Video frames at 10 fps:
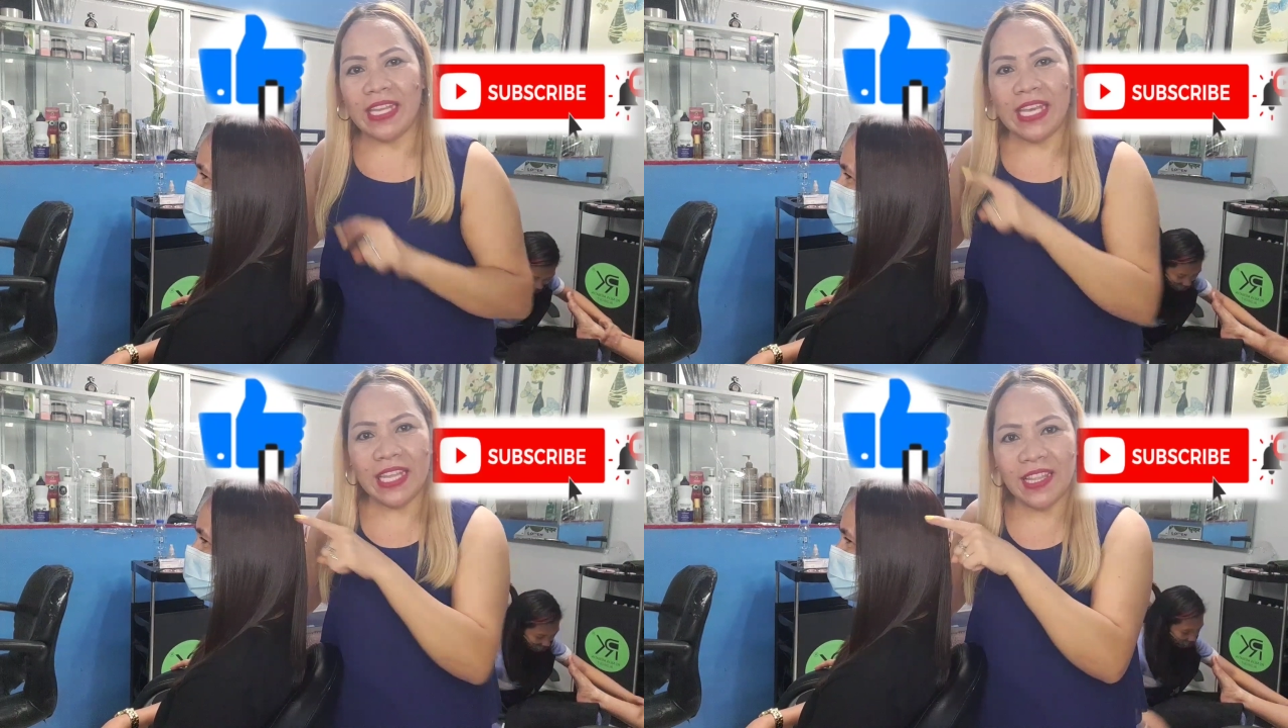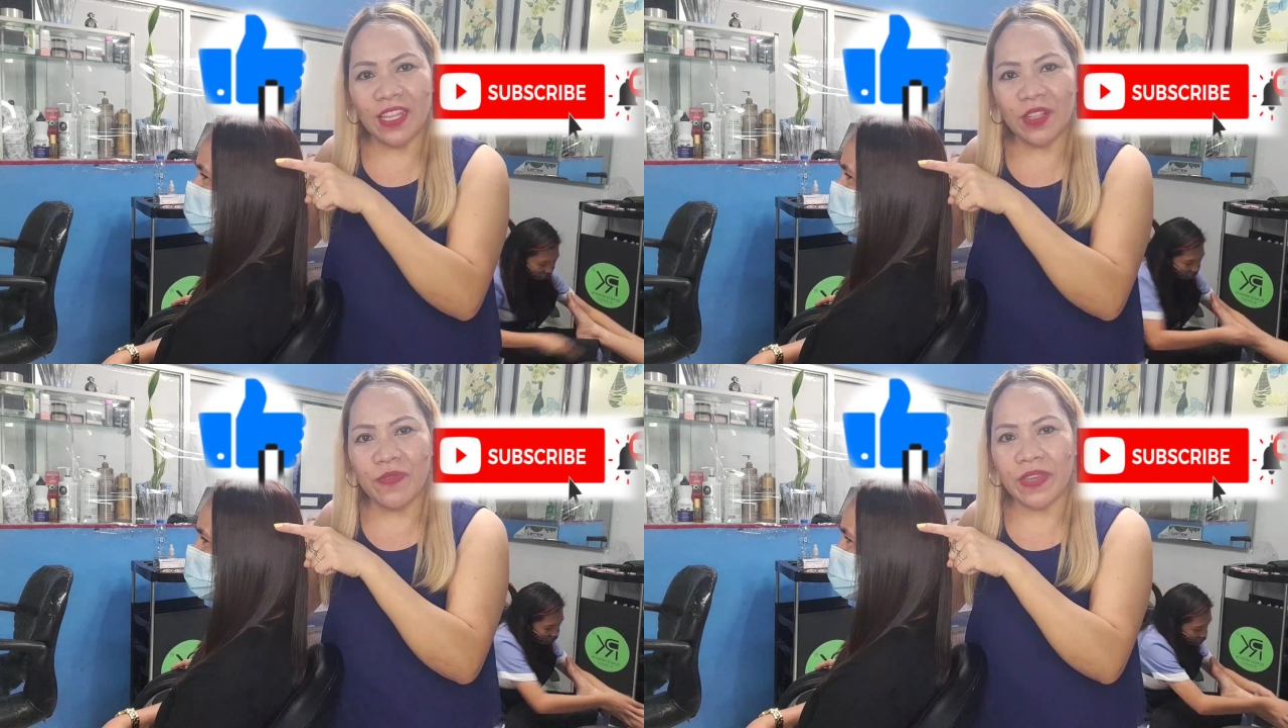and hit
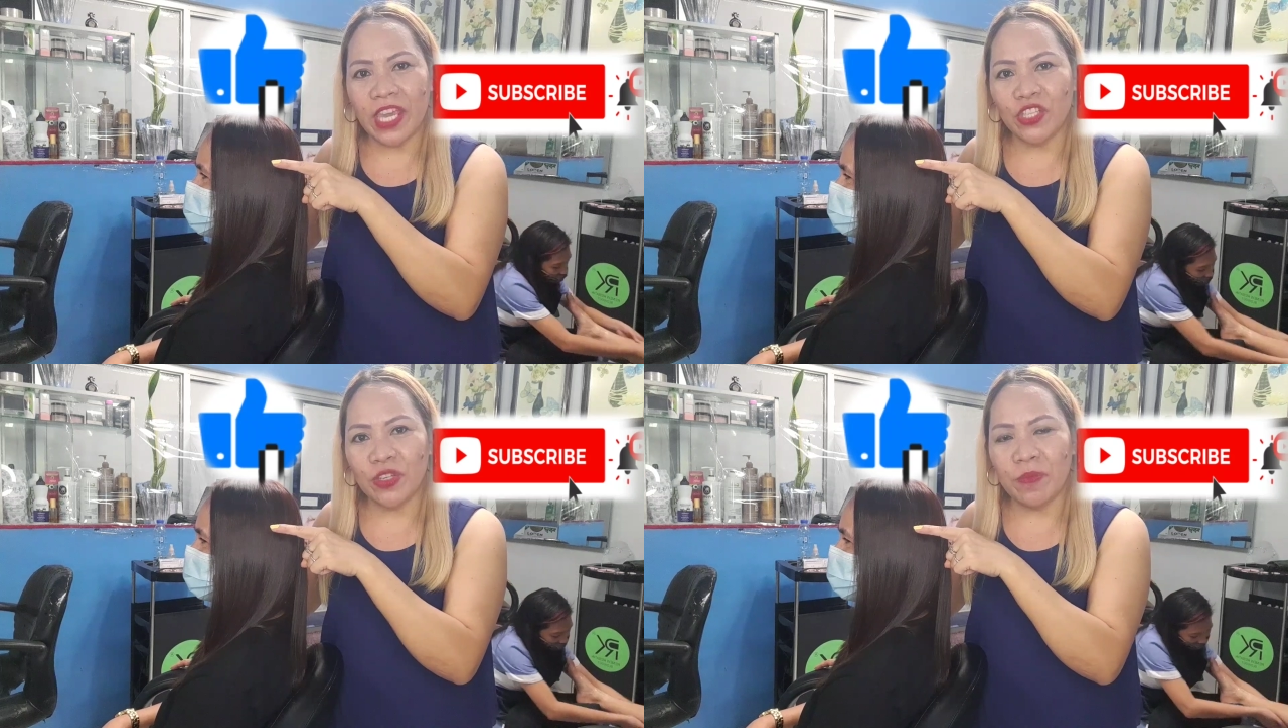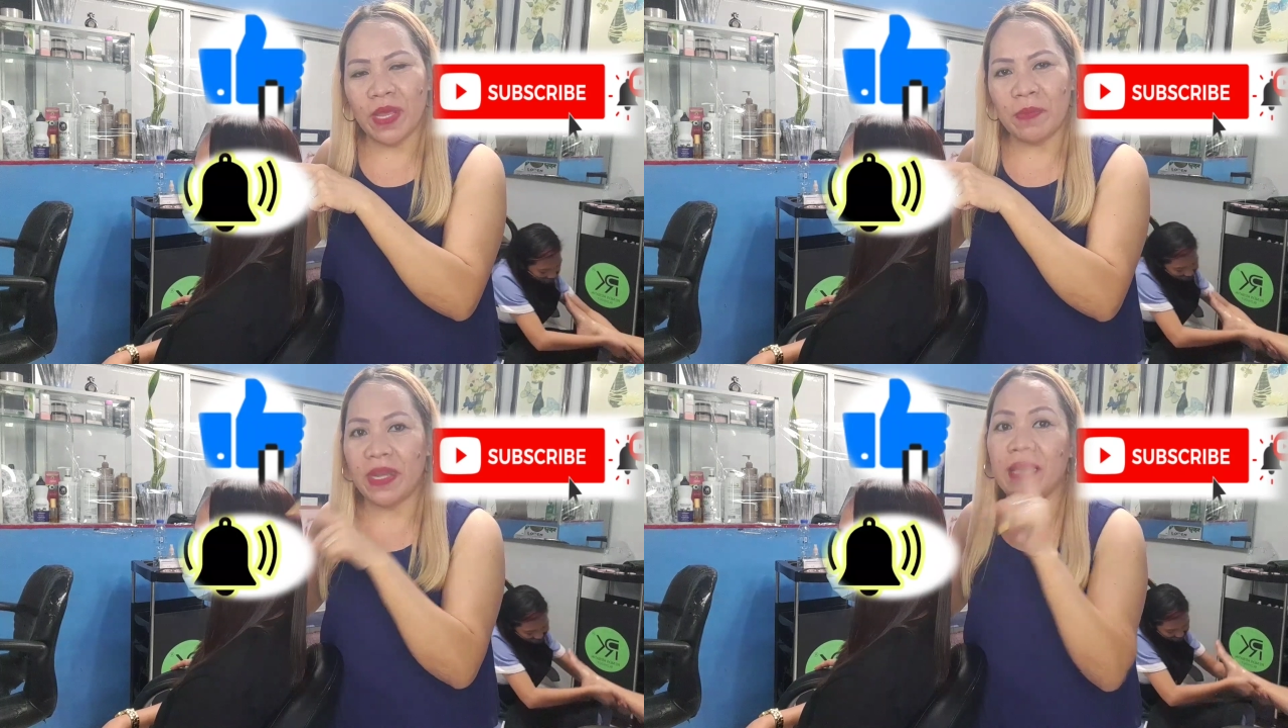the notification
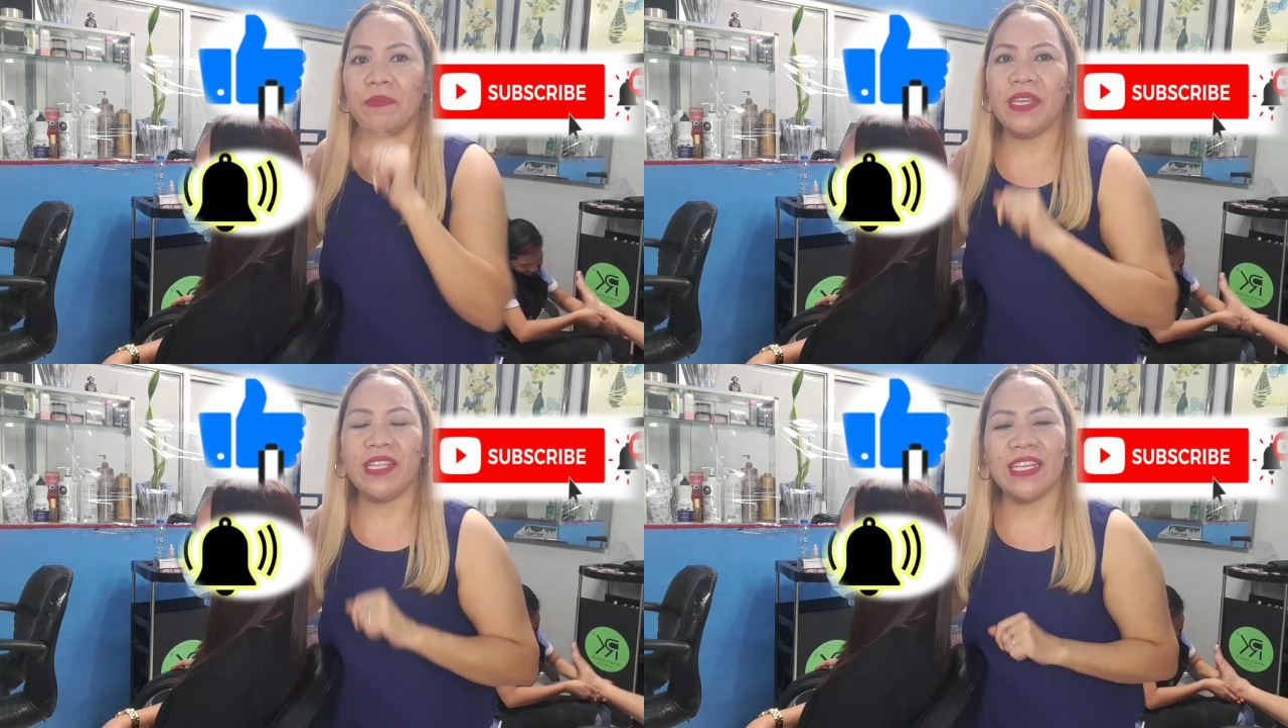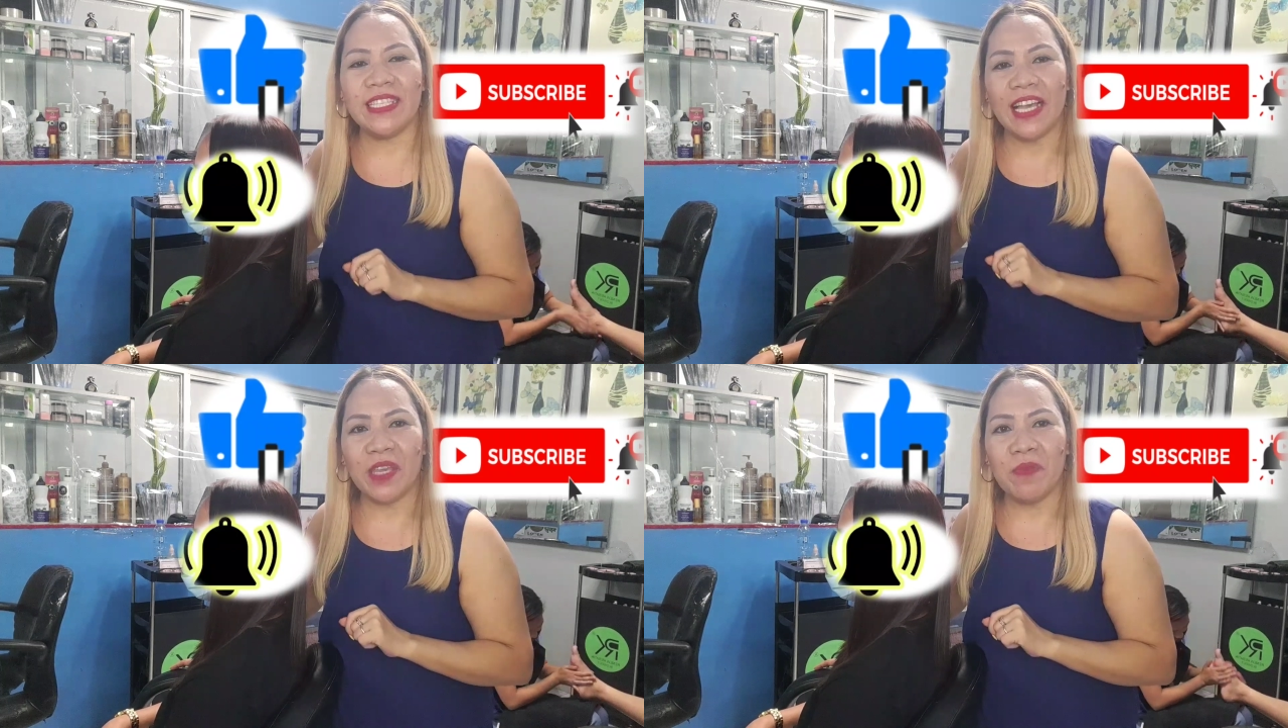bell para updated ka
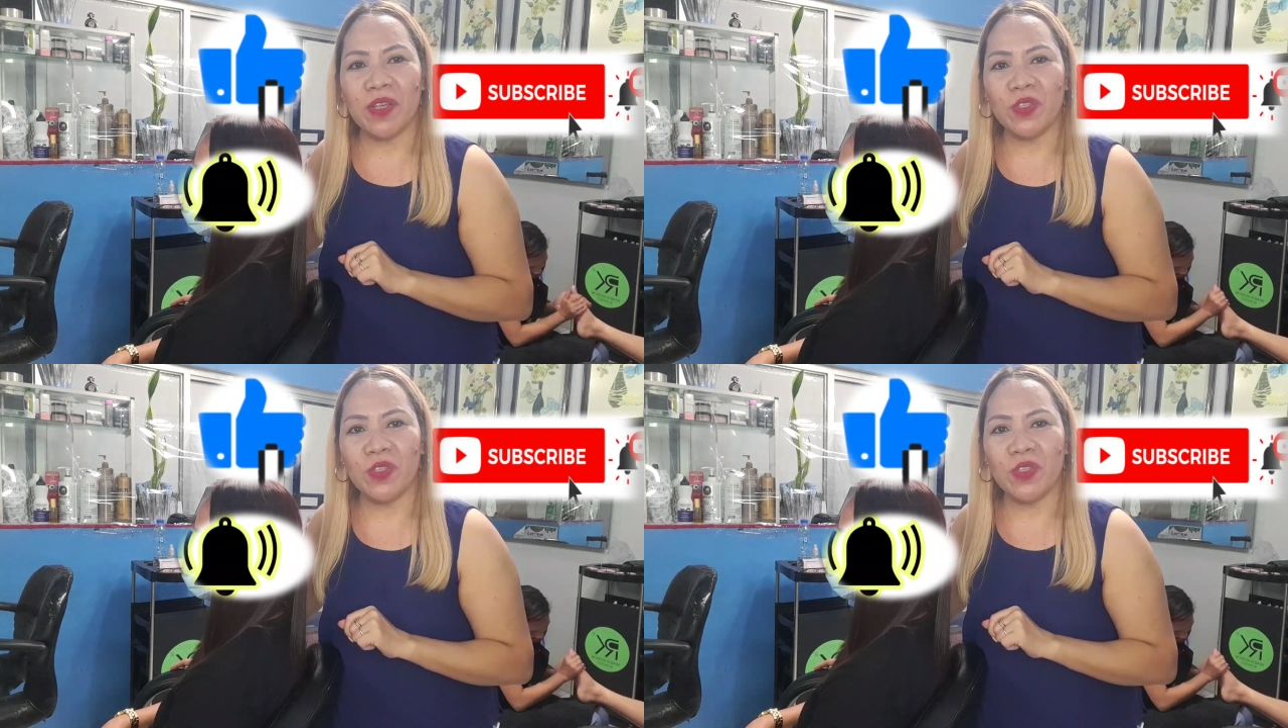sa aking mga